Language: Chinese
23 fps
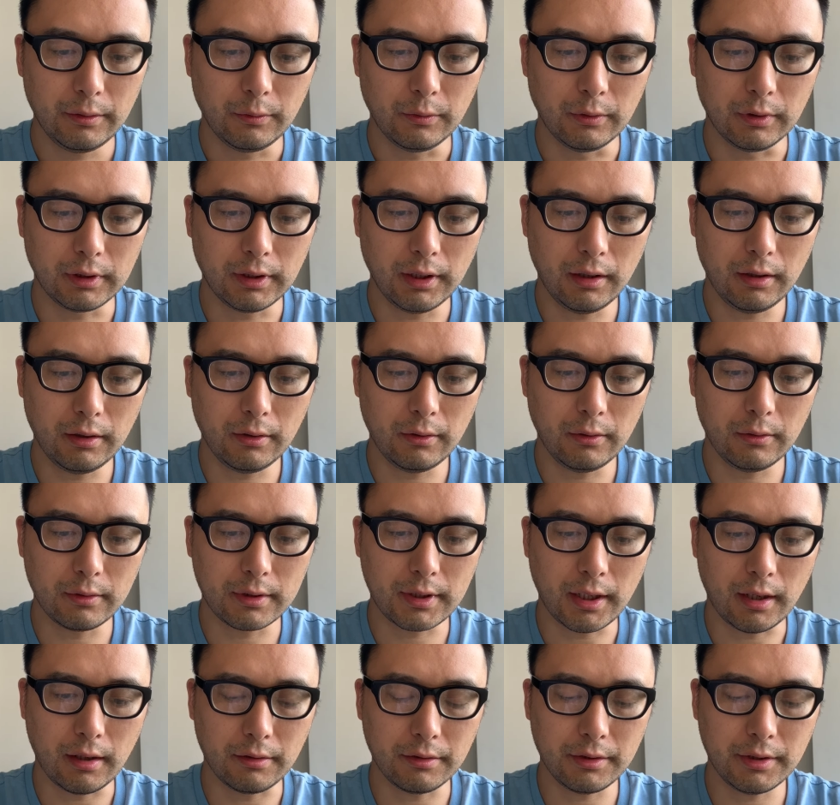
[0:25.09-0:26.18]
我倒
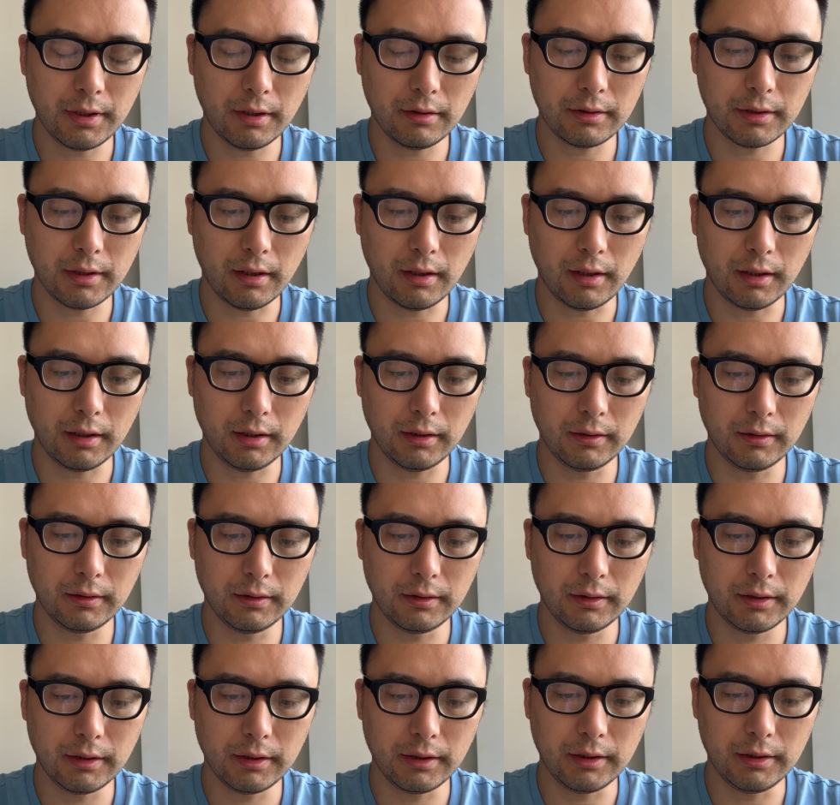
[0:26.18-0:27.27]
常笑笑儿，
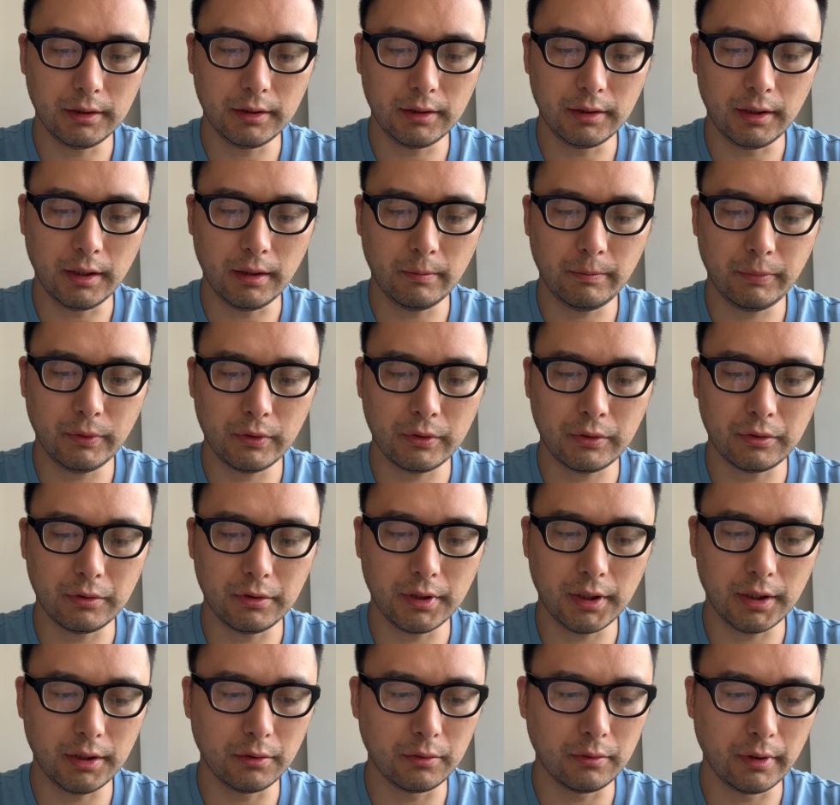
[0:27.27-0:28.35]
也不许
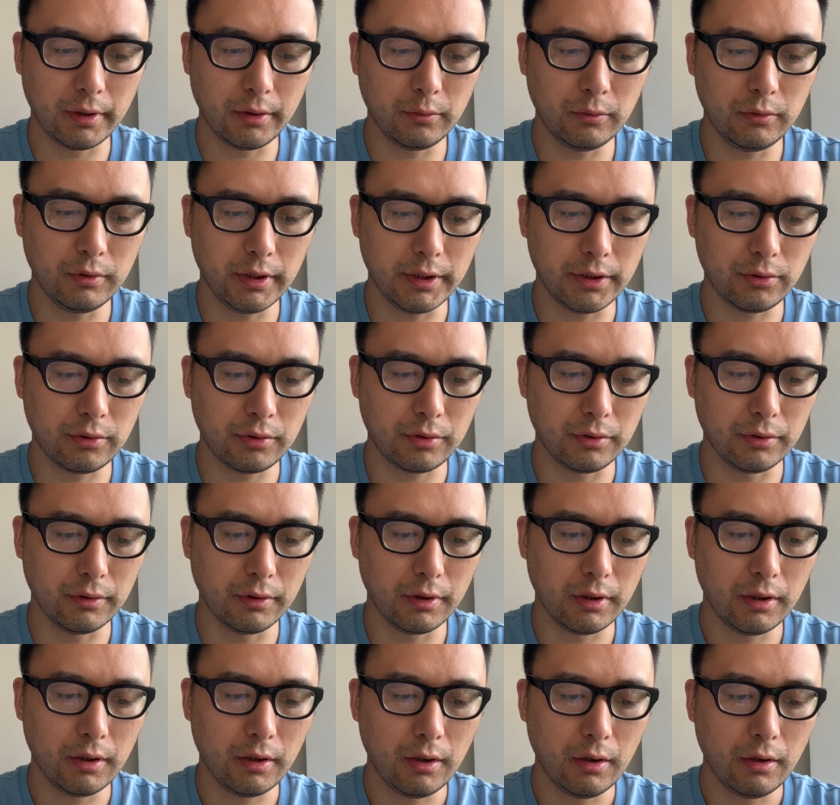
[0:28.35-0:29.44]
你回屋里去。”
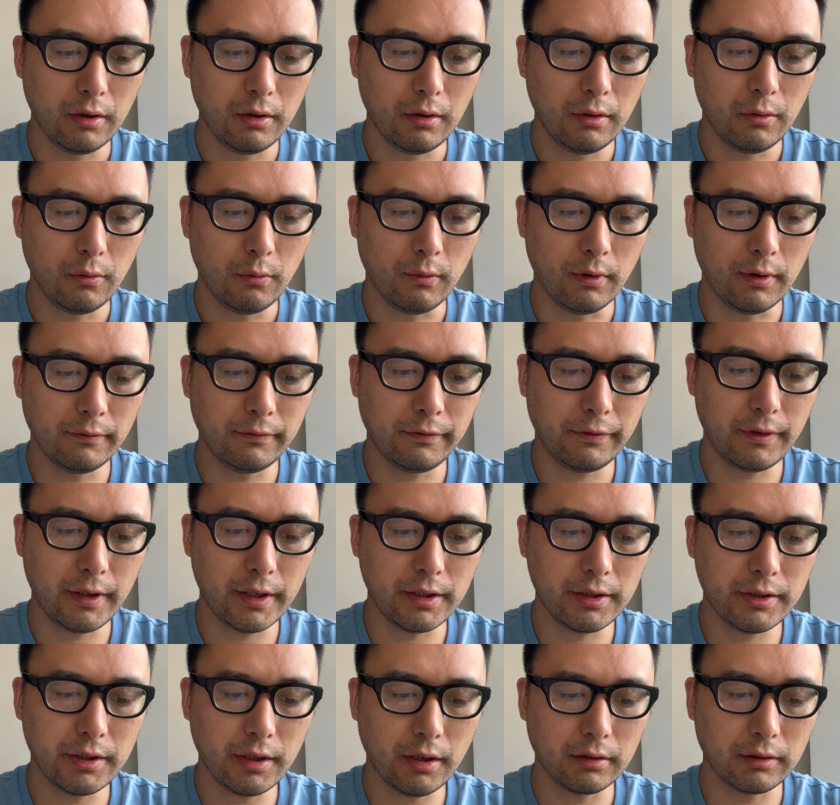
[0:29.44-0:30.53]
王夫
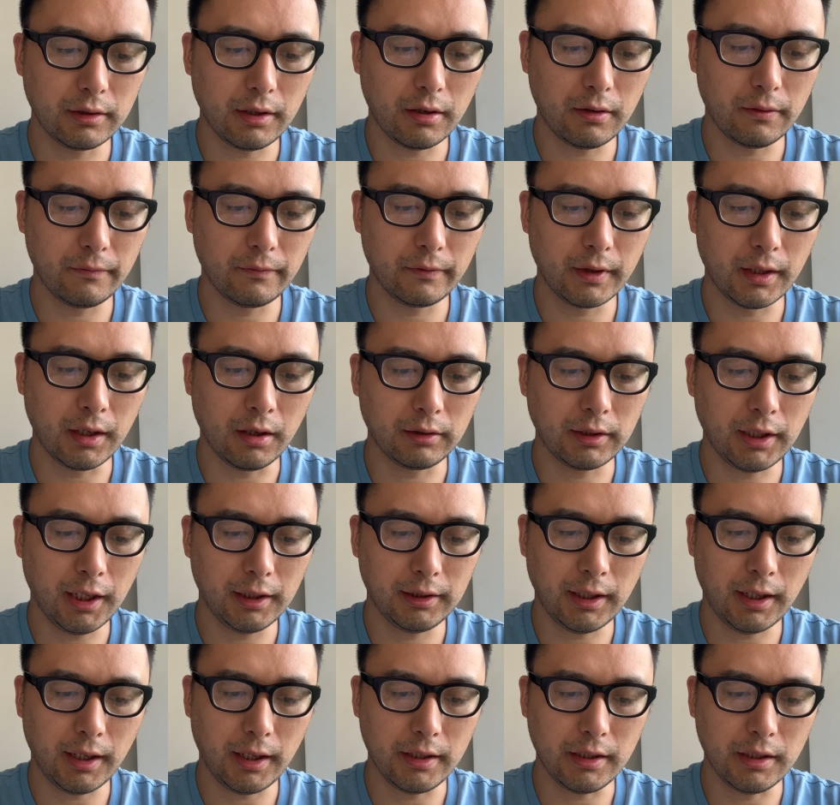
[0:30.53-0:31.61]
人笑道：“老太
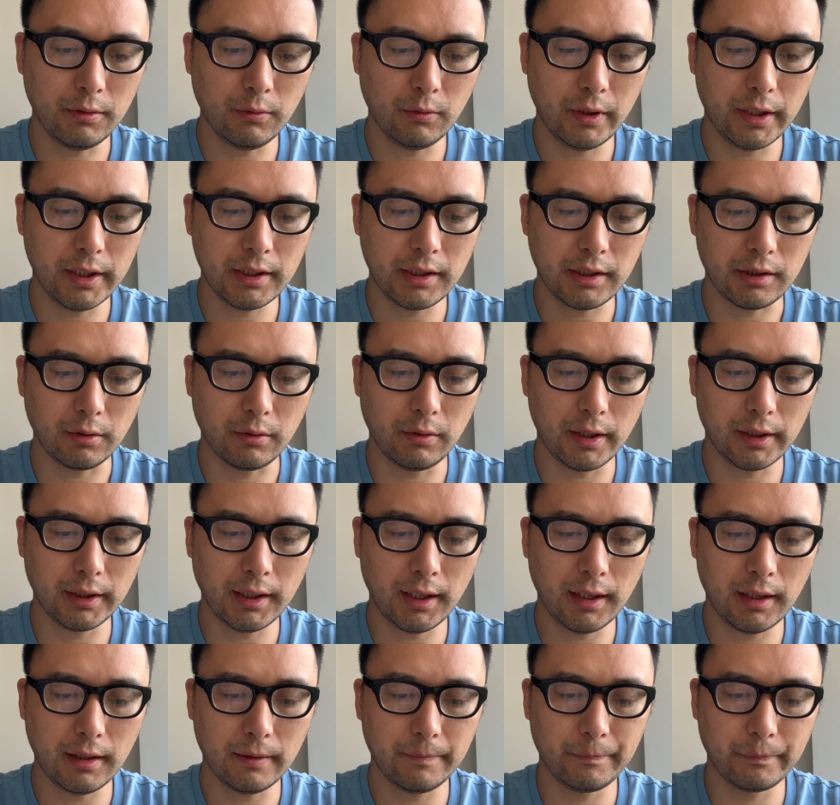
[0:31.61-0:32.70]
太因为喜欢
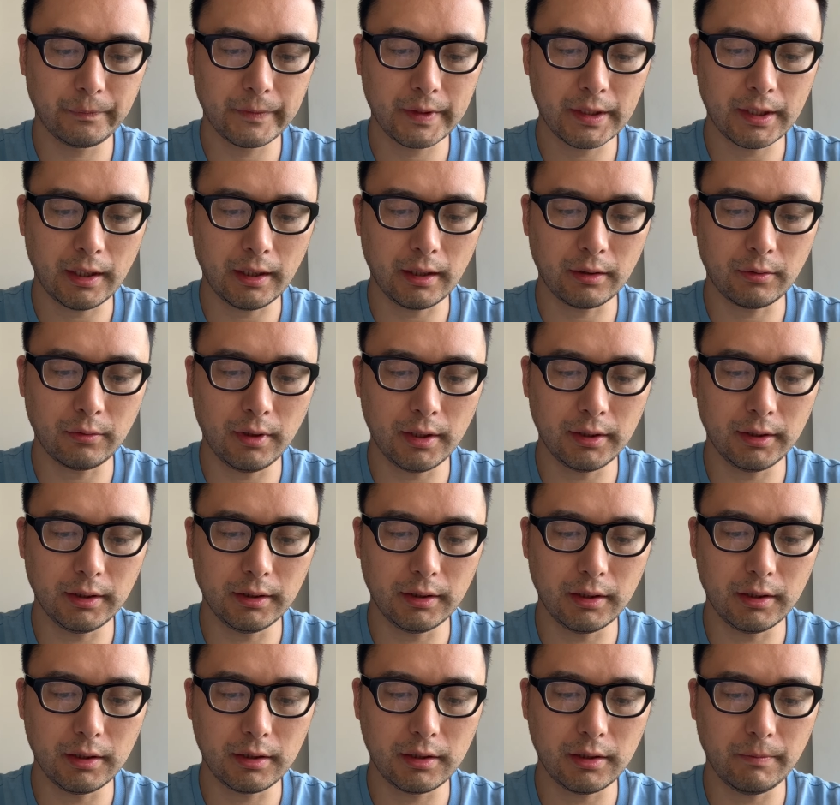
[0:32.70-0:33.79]
他，才惯
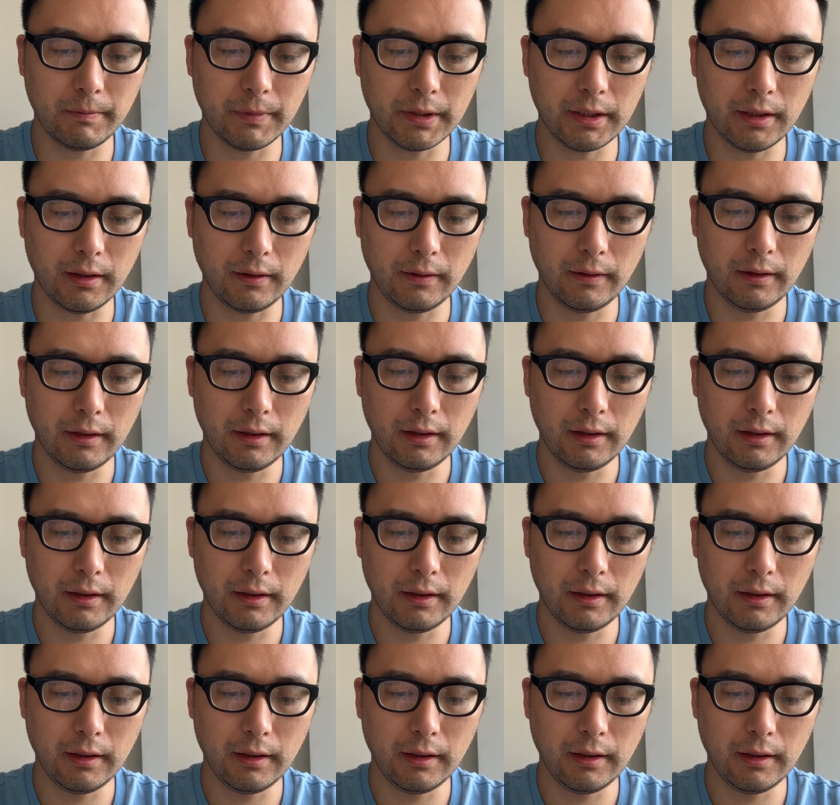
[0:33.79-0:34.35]
得这么样，